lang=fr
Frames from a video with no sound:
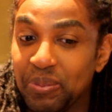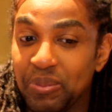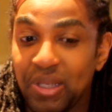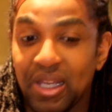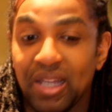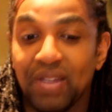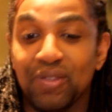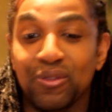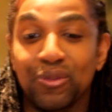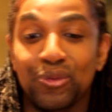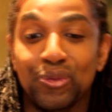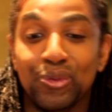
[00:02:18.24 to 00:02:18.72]

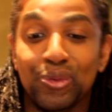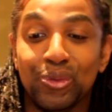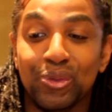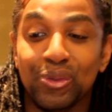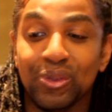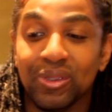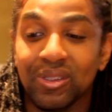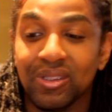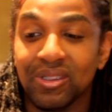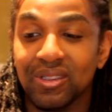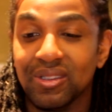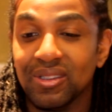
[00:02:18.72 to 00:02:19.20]
Bien,
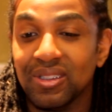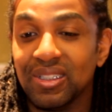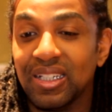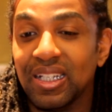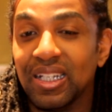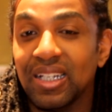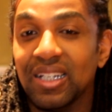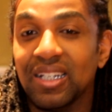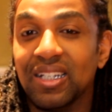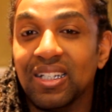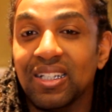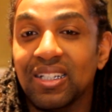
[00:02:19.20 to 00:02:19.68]
vu euh,
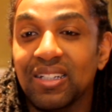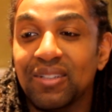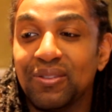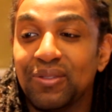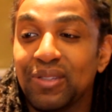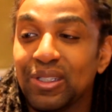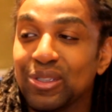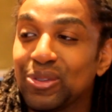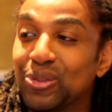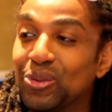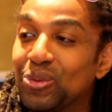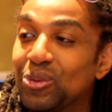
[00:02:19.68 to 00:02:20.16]
la
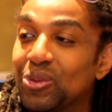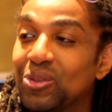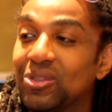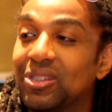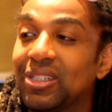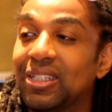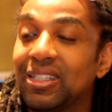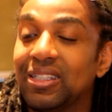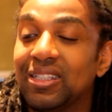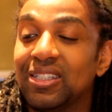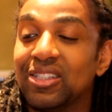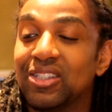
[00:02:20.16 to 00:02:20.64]
façon dont
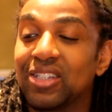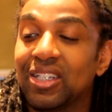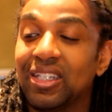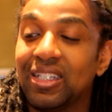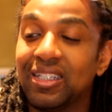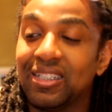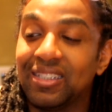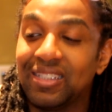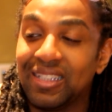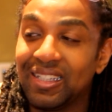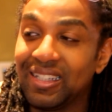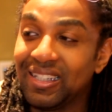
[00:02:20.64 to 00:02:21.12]
ça a déjà
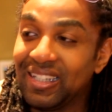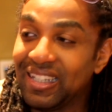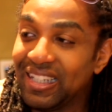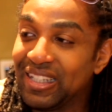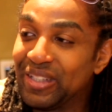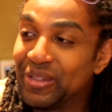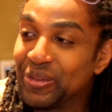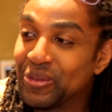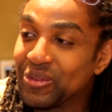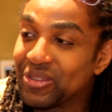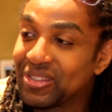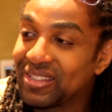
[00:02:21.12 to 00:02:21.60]
été
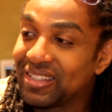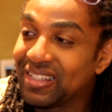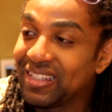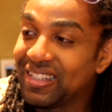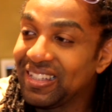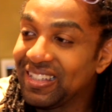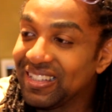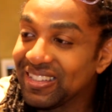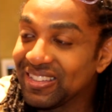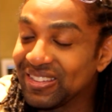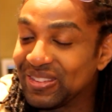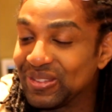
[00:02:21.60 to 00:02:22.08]

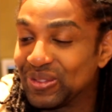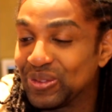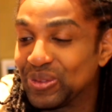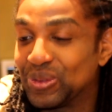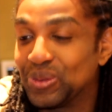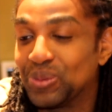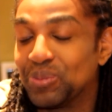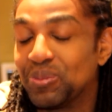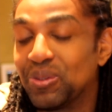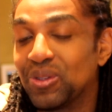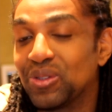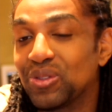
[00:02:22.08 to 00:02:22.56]
énoncé, je
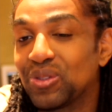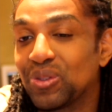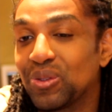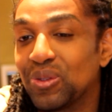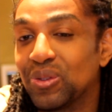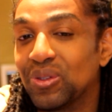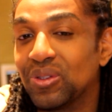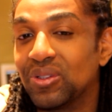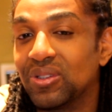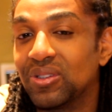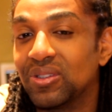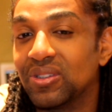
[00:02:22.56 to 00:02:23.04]
pense
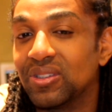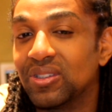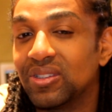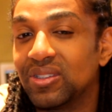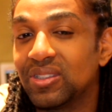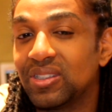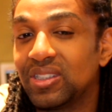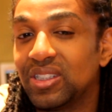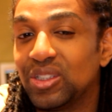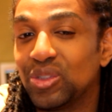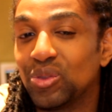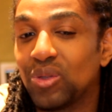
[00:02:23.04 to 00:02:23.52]
que
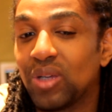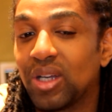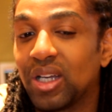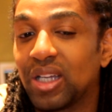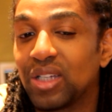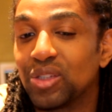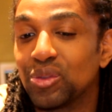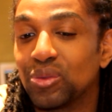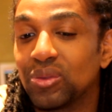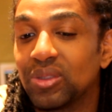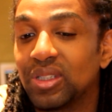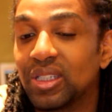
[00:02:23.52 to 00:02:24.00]
si je dois
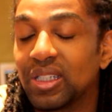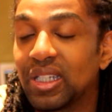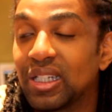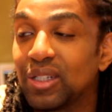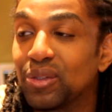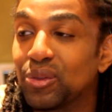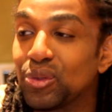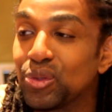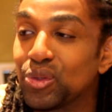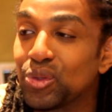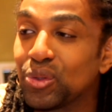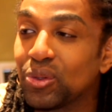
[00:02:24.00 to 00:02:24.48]
rajouter
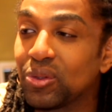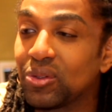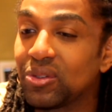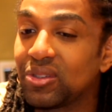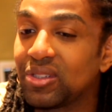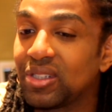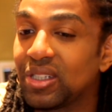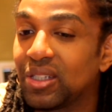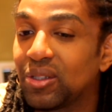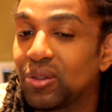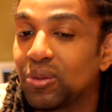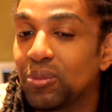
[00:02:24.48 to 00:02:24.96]
quelque chose,
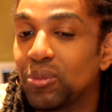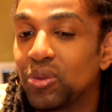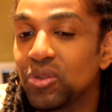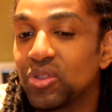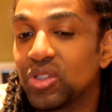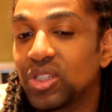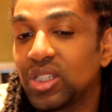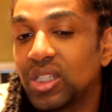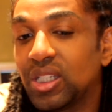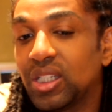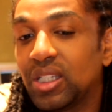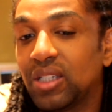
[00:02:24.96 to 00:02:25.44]
c'est que bon,
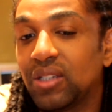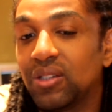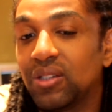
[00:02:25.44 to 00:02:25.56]
j'ai